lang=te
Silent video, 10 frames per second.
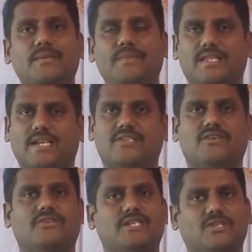మీకు
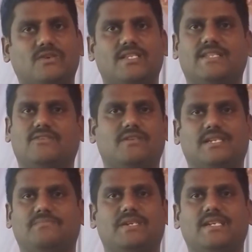తెలిసినటువంటి స్టూడెంట్స్ అందరు కూడా
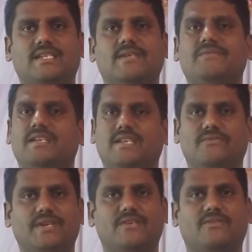చెప్పండి
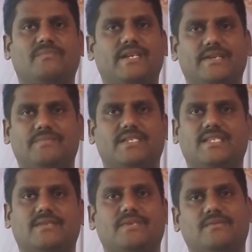వీటికి కూడా మీరు
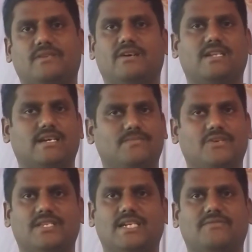అడ్మిషన్స్ కి మీకు నార్మల్గా
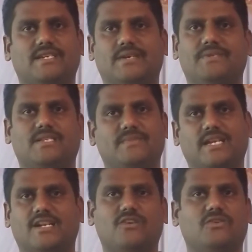వచ్చినటువంటి కమిషన్ మీకు
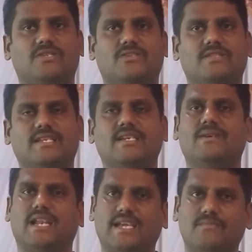ఎట్లా వస్తుంది
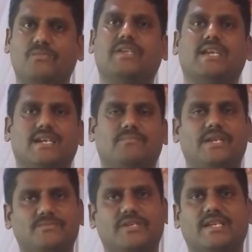అలాగే ముఖ్యంగా
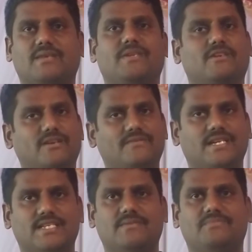మరి ముఖ్యంగా మీరు
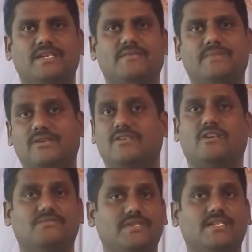కాన్ఫిడెంట్ గా చెప్పండి మేము కూడా
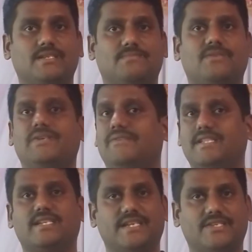కాన్ఫిడెంట్ గా చెప్తున్నాం
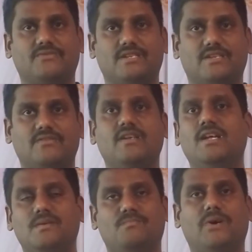ఎవరైతే నేర్చుకున్నారో
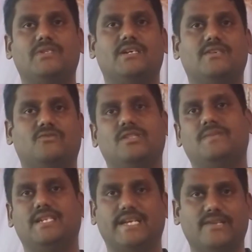బహుశా
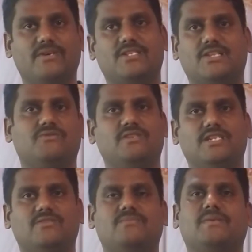కొంతమంది డిగ్రీ వరకు చదువు
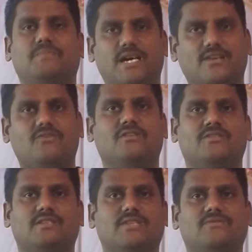ఉండొచ్చు మార్కుల
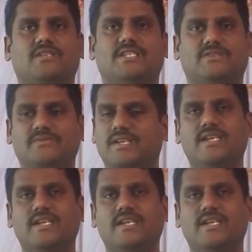కోసం చదువు ఉండొచ్చు